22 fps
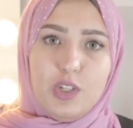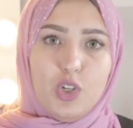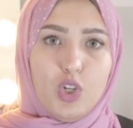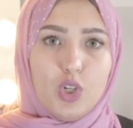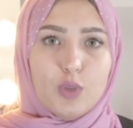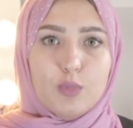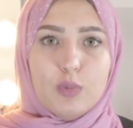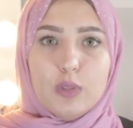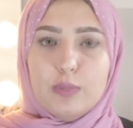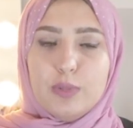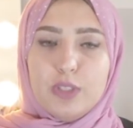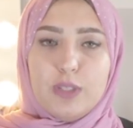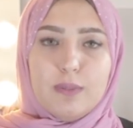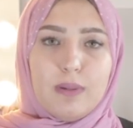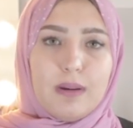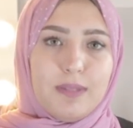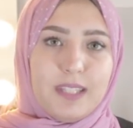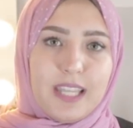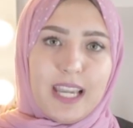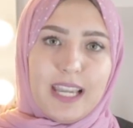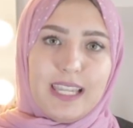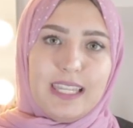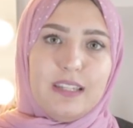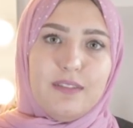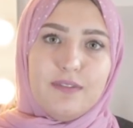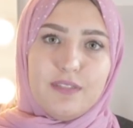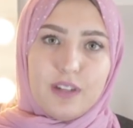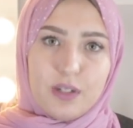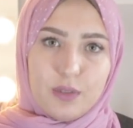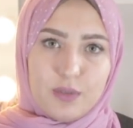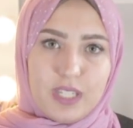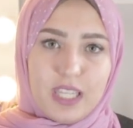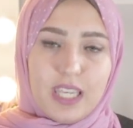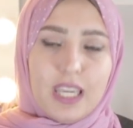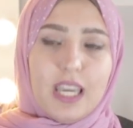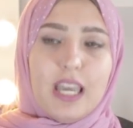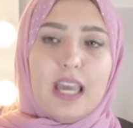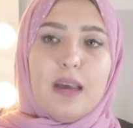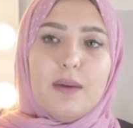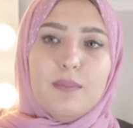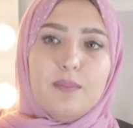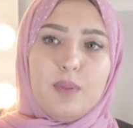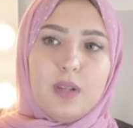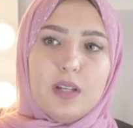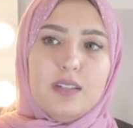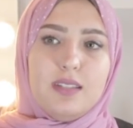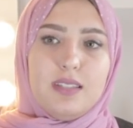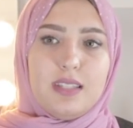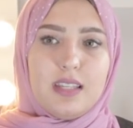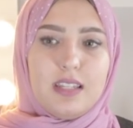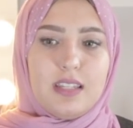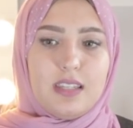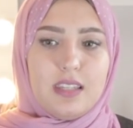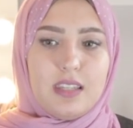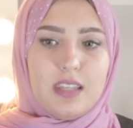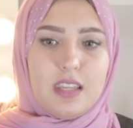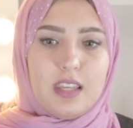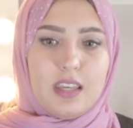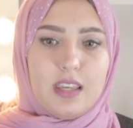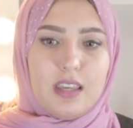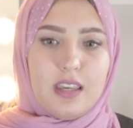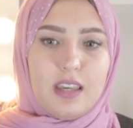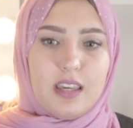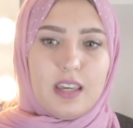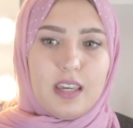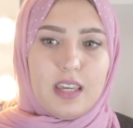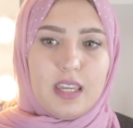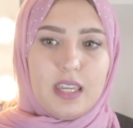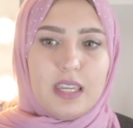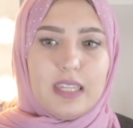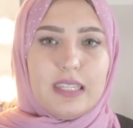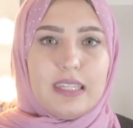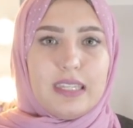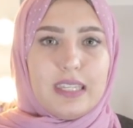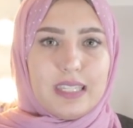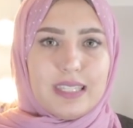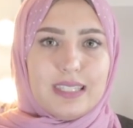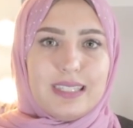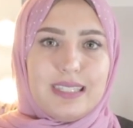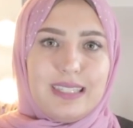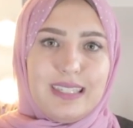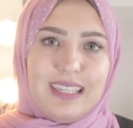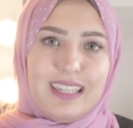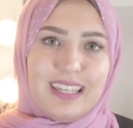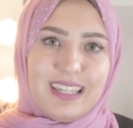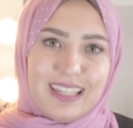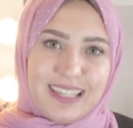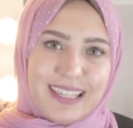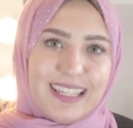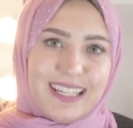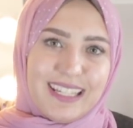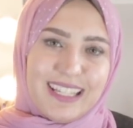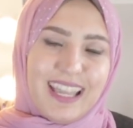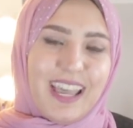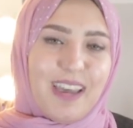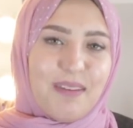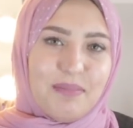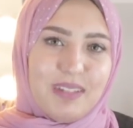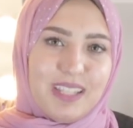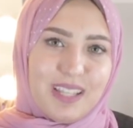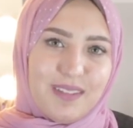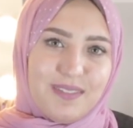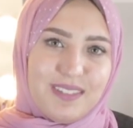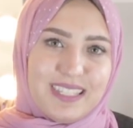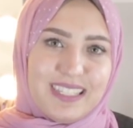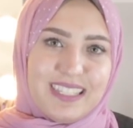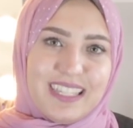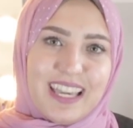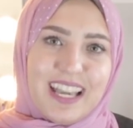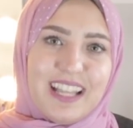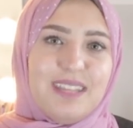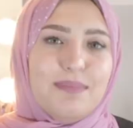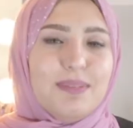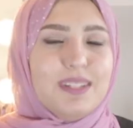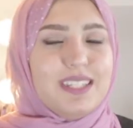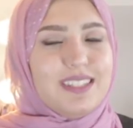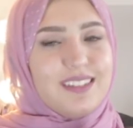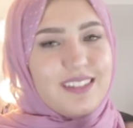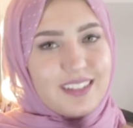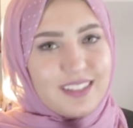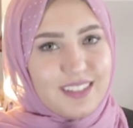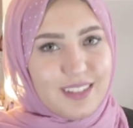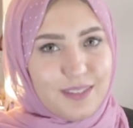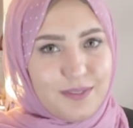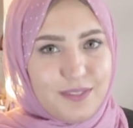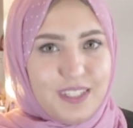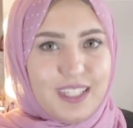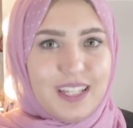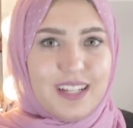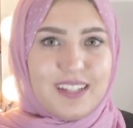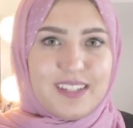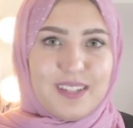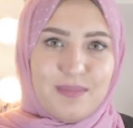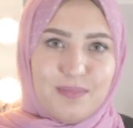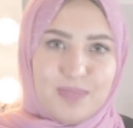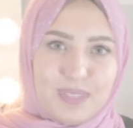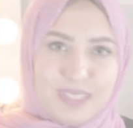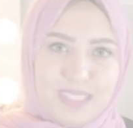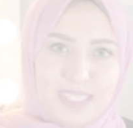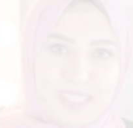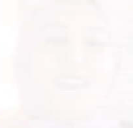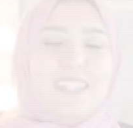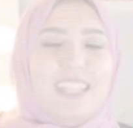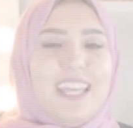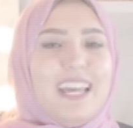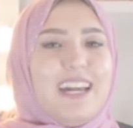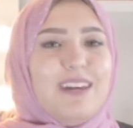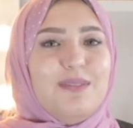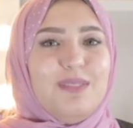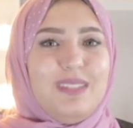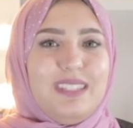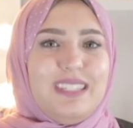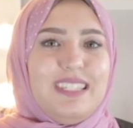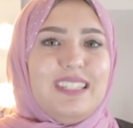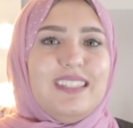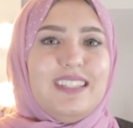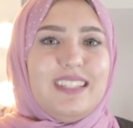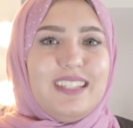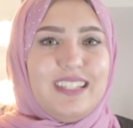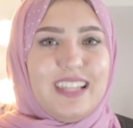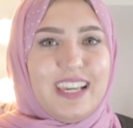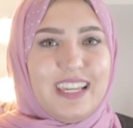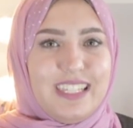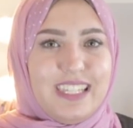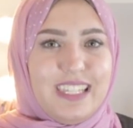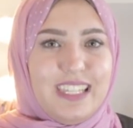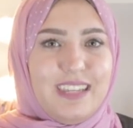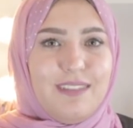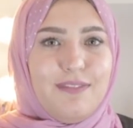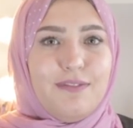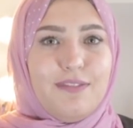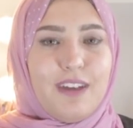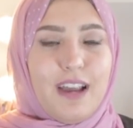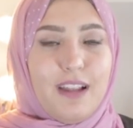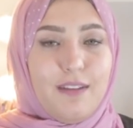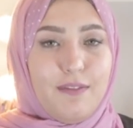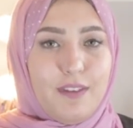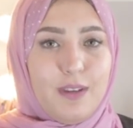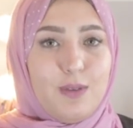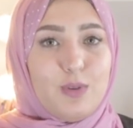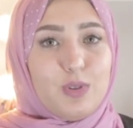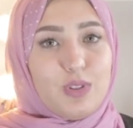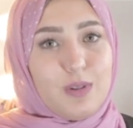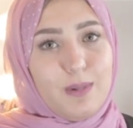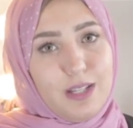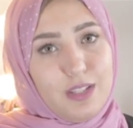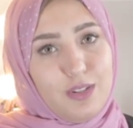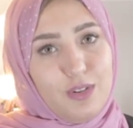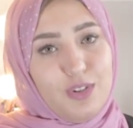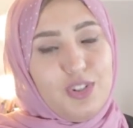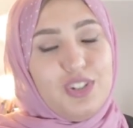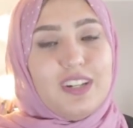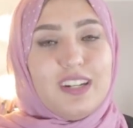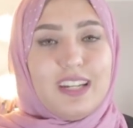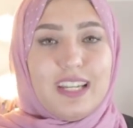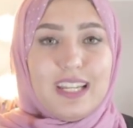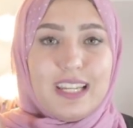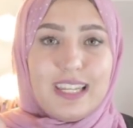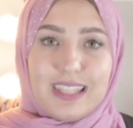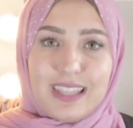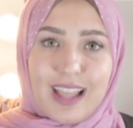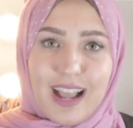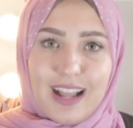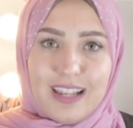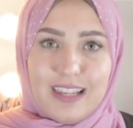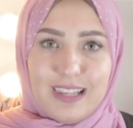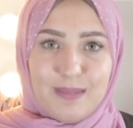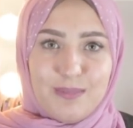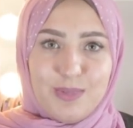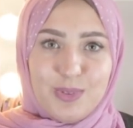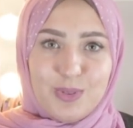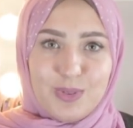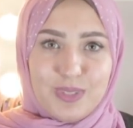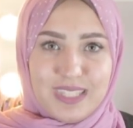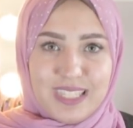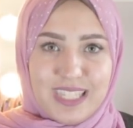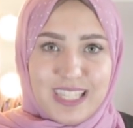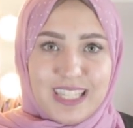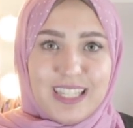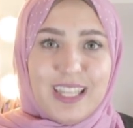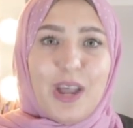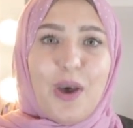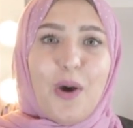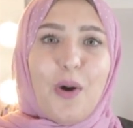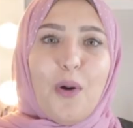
لك حبوب وتبقى بتعالج فوري بلس ان آه، ان انت كده كده حبي نفسك يعني بس نظفيها ظبطيها فده روتيني الليلي في 2017 اللي اتعلمته جديد